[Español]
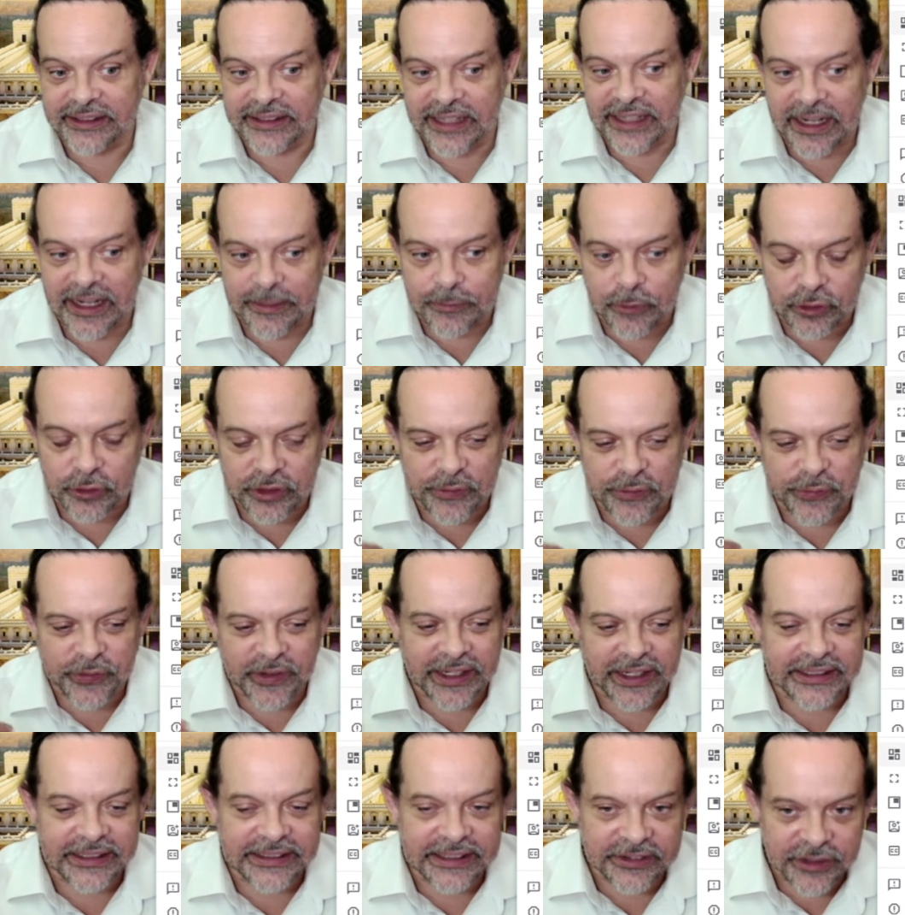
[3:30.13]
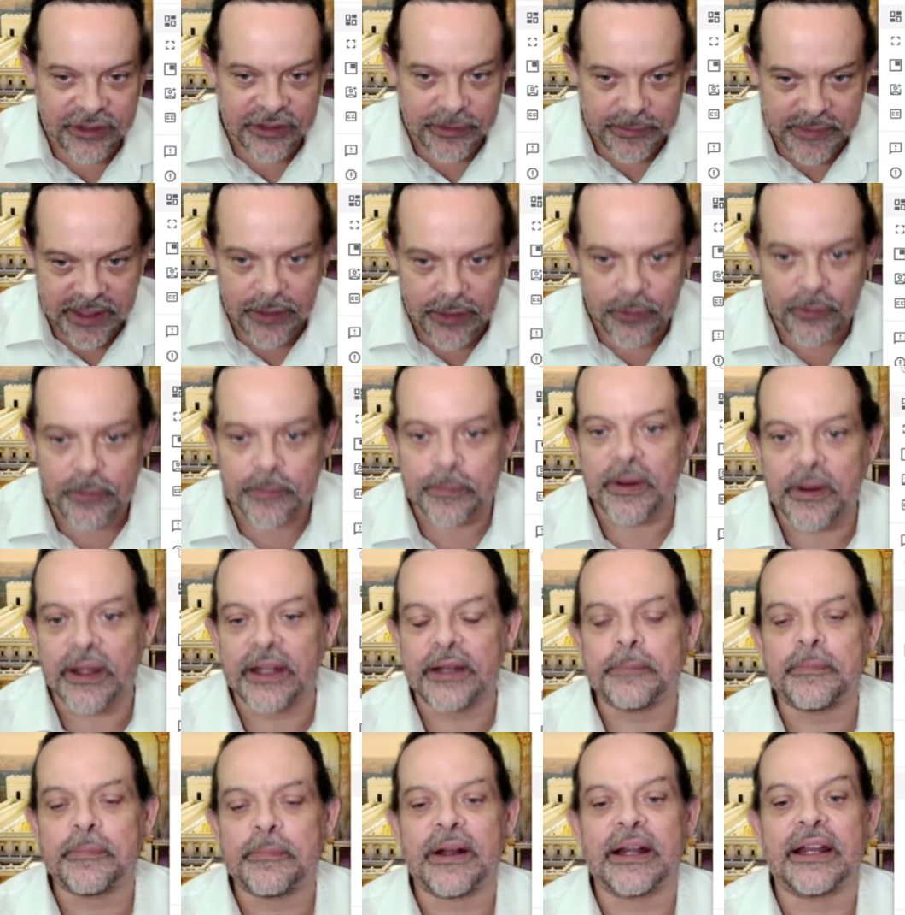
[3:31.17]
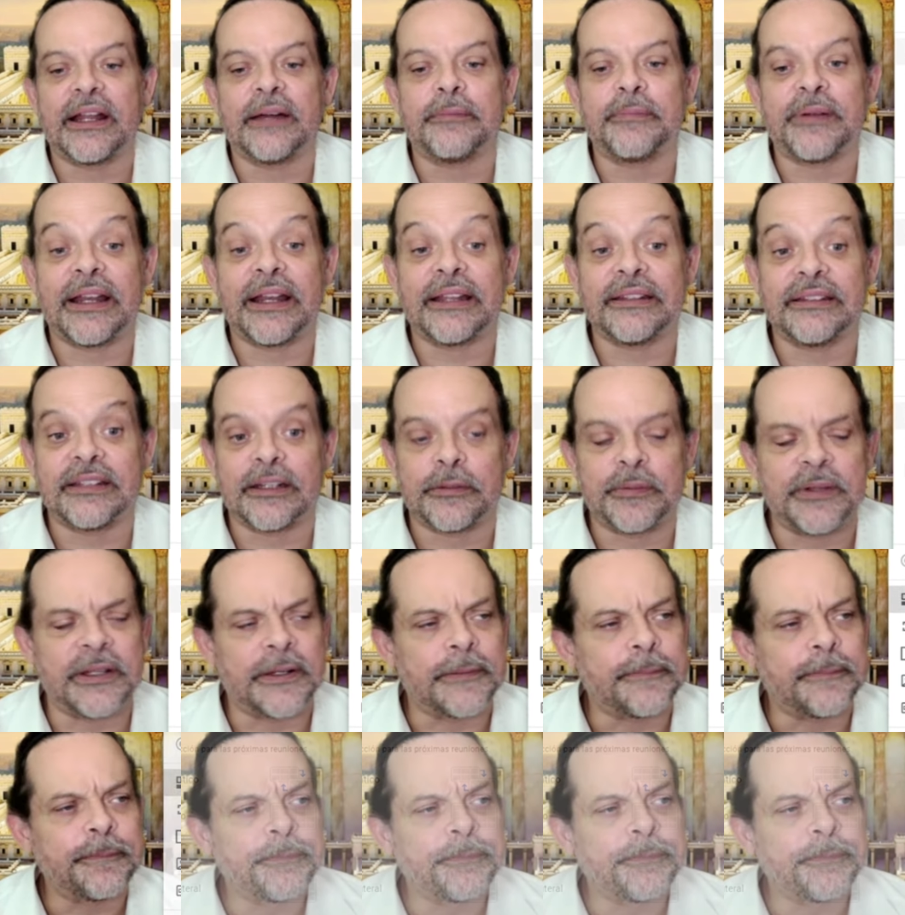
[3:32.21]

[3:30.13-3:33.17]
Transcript: tenemos diferentes llamados eh, para, para servir.